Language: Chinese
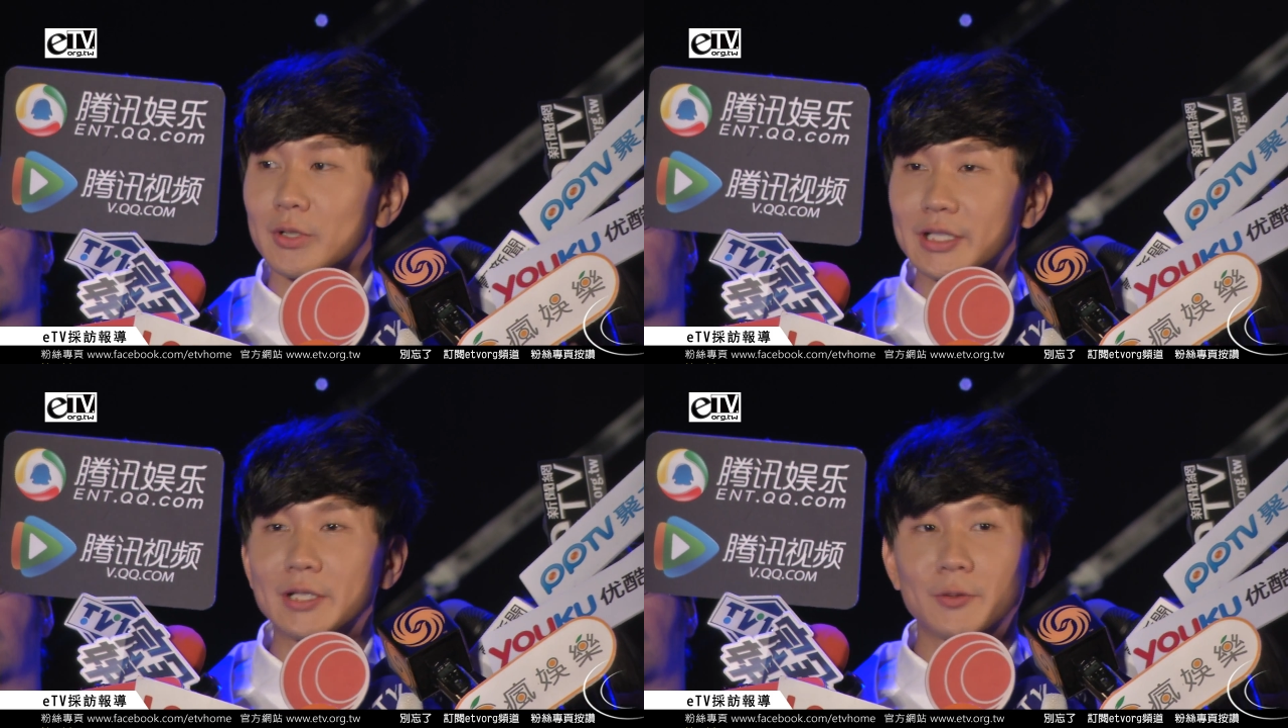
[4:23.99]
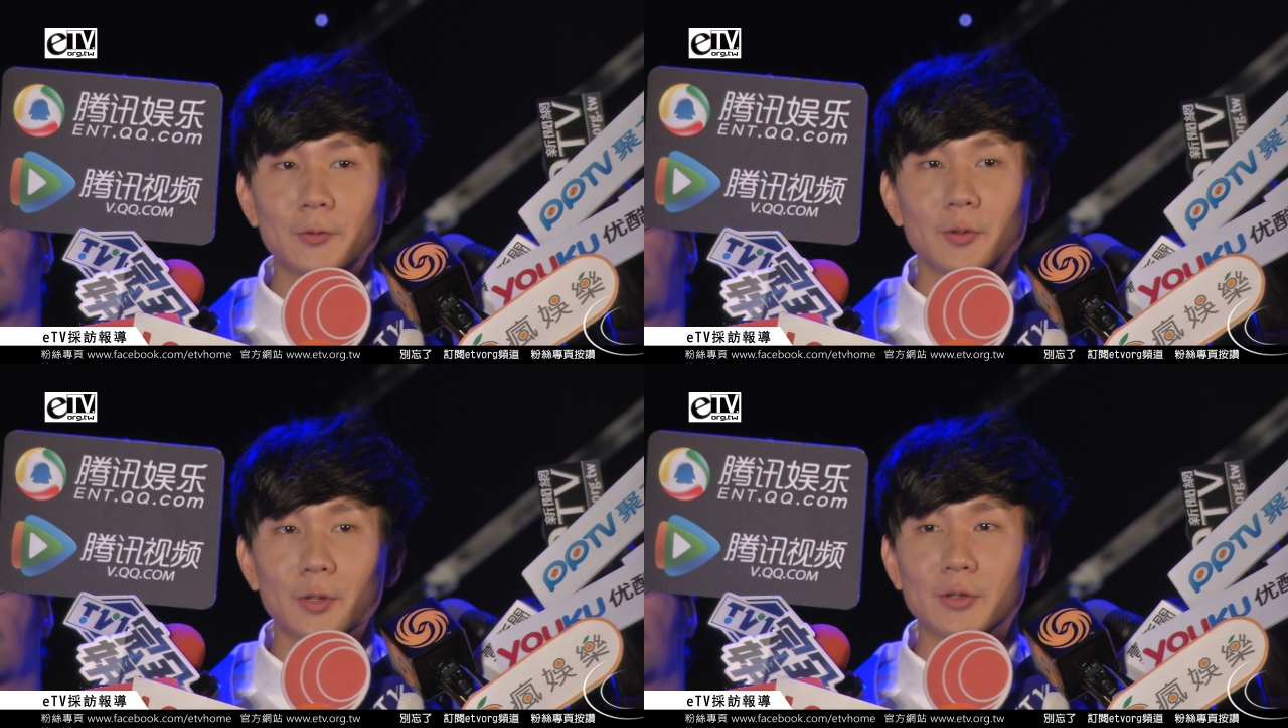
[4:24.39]
一定
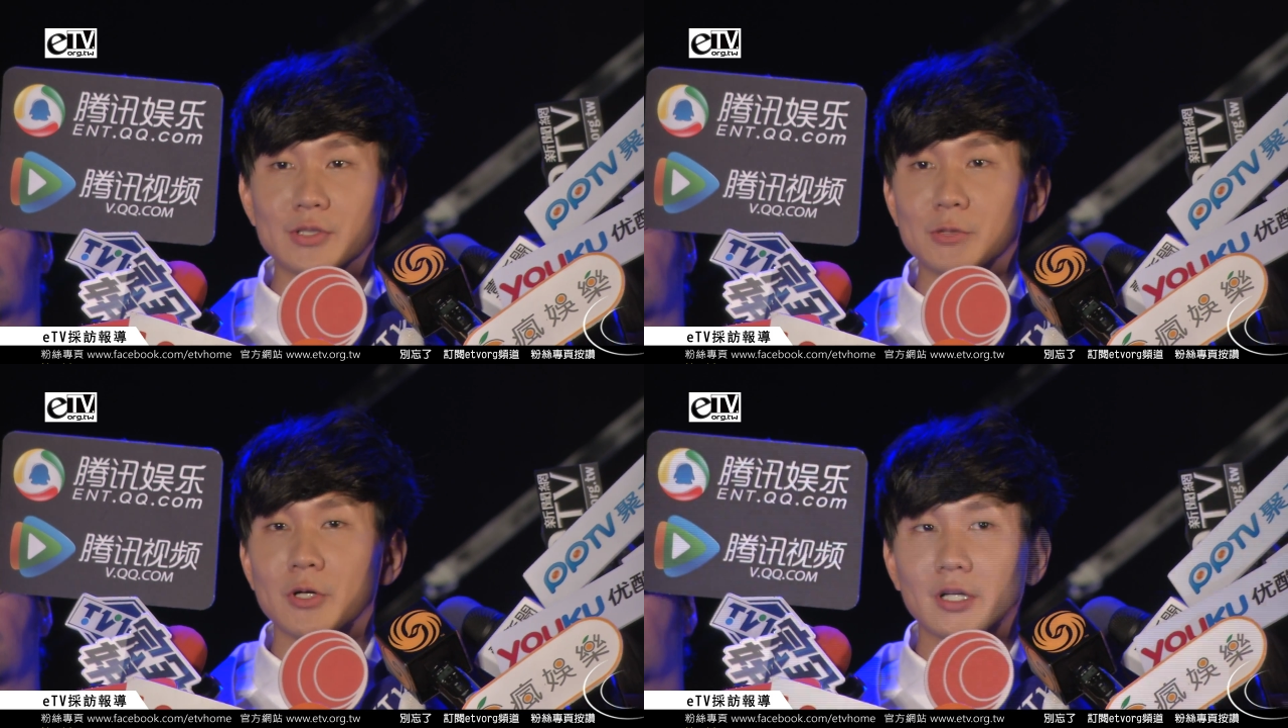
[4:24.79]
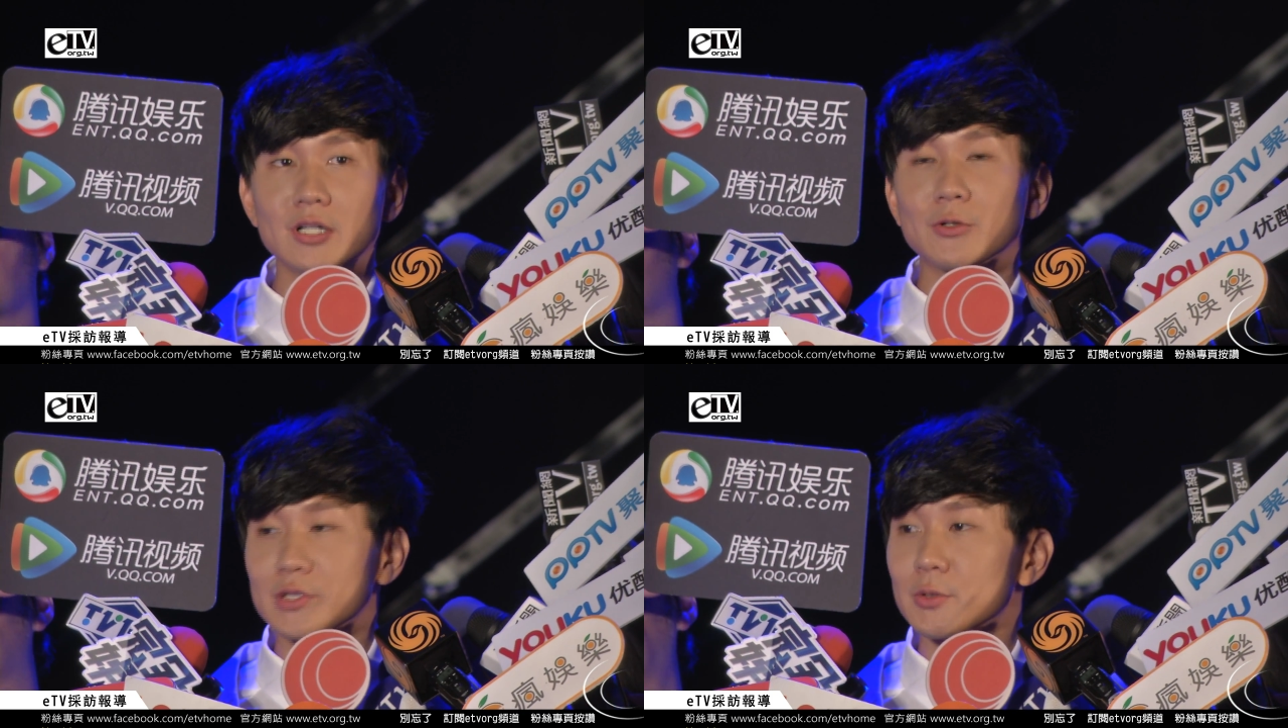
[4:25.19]
会有机会，
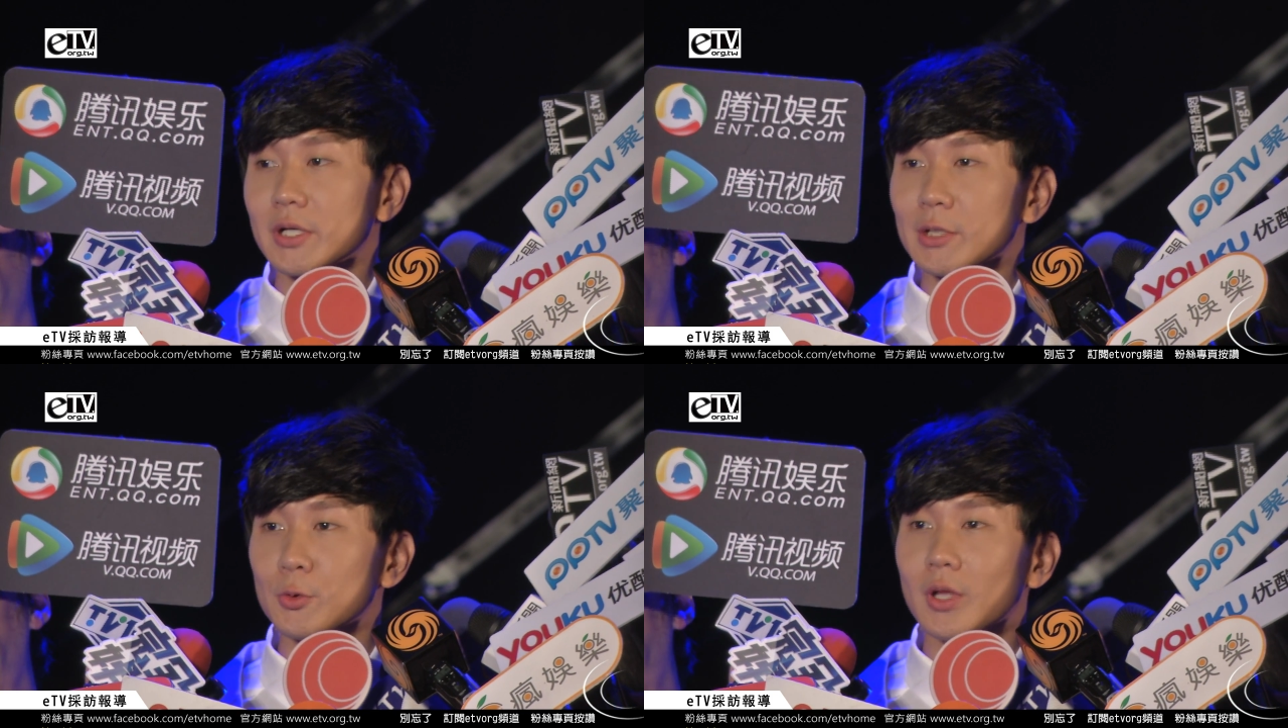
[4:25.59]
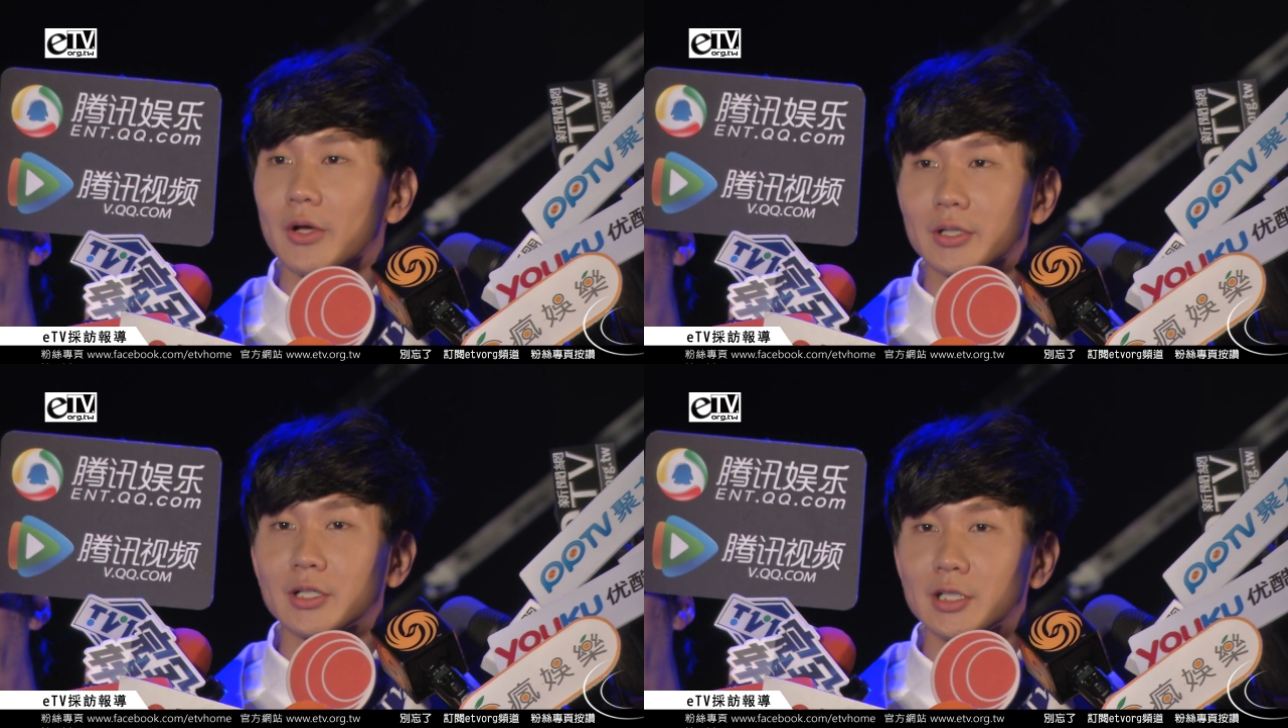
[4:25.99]
更有机会可以遇
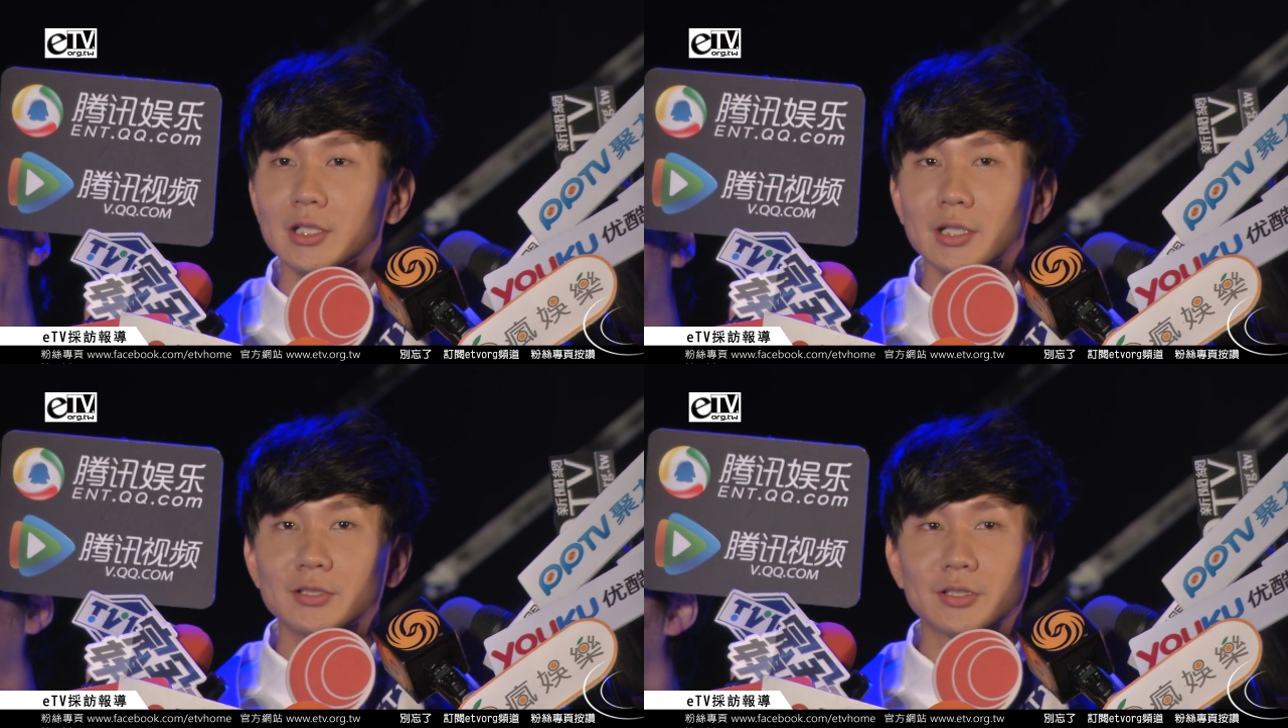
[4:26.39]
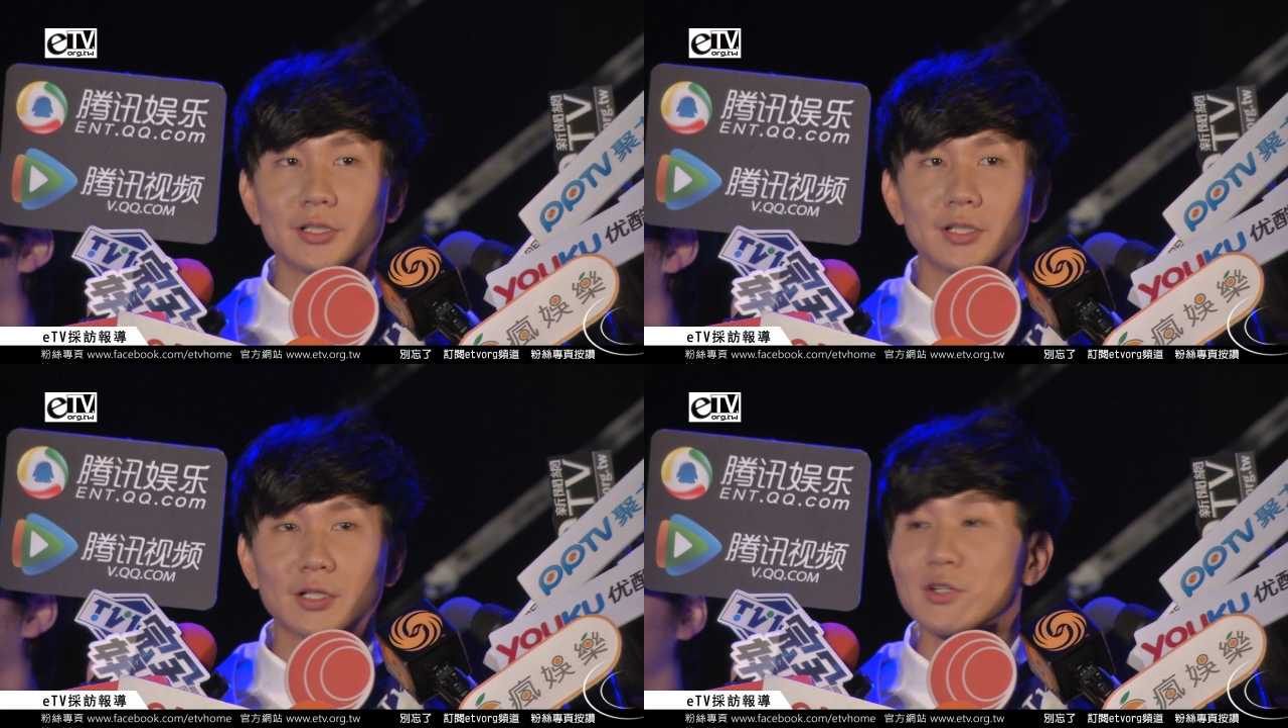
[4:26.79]
到一个这
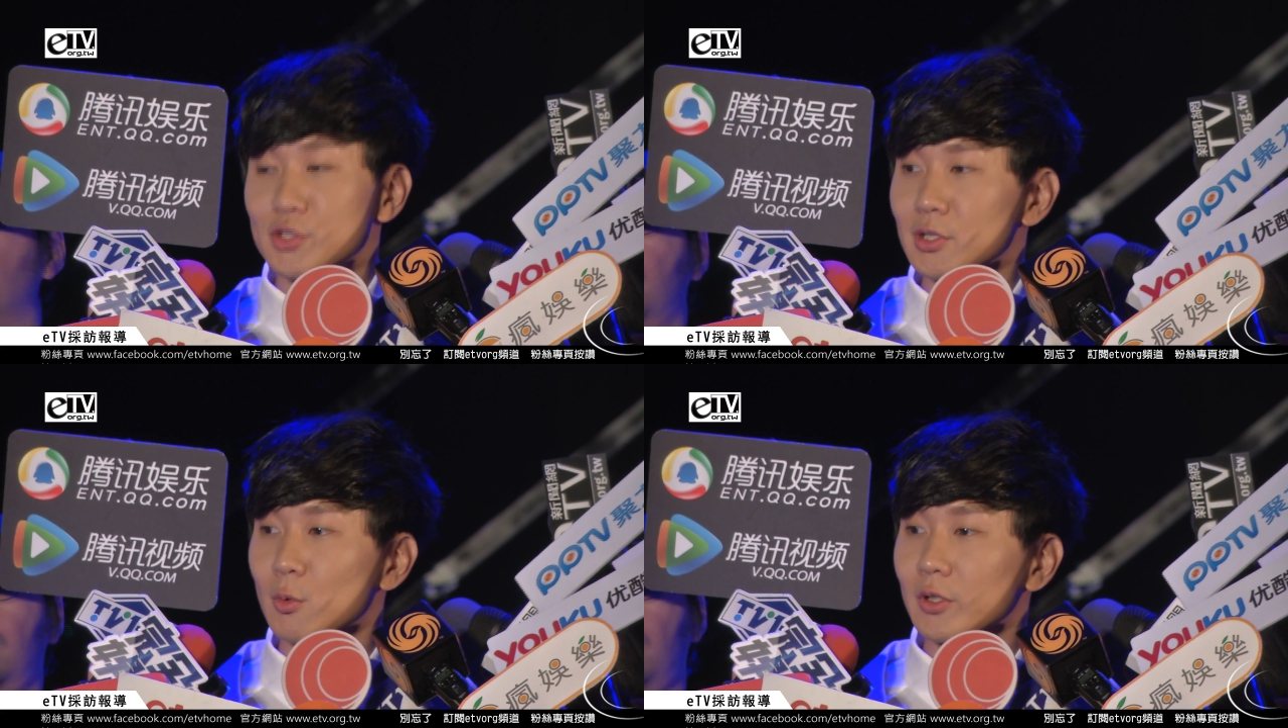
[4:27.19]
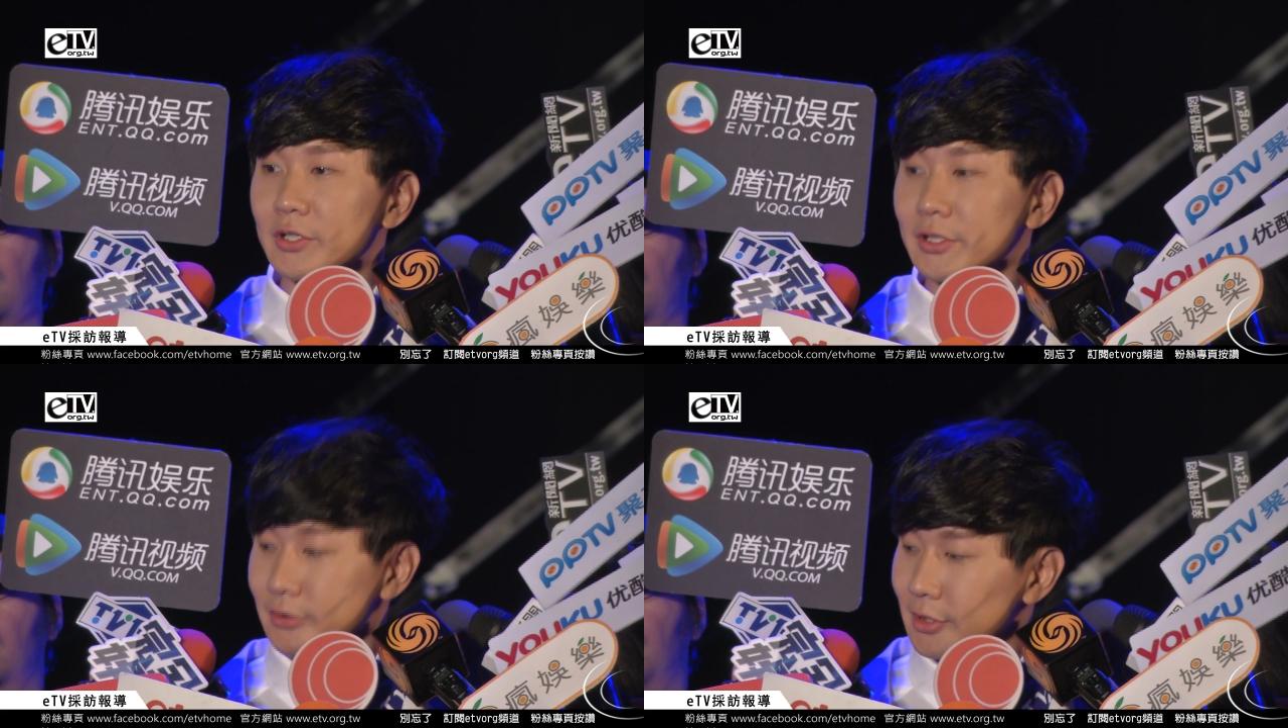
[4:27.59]
个更适合我的
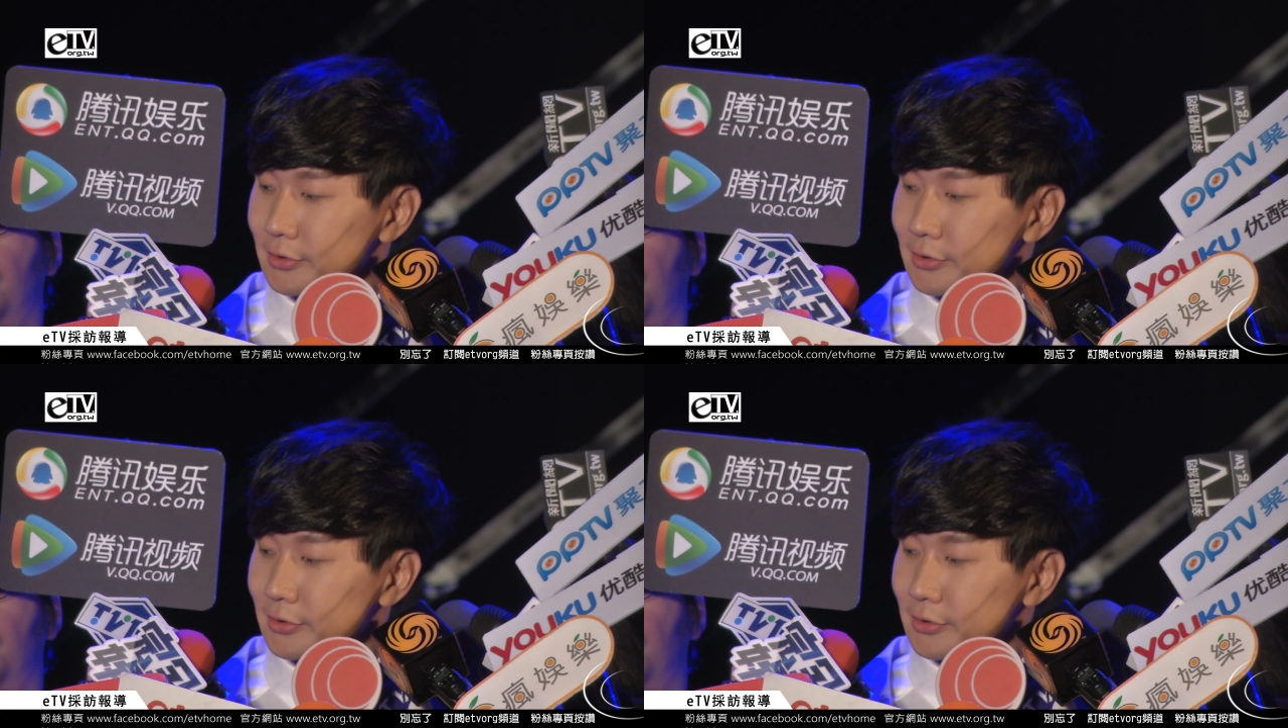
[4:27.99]
人。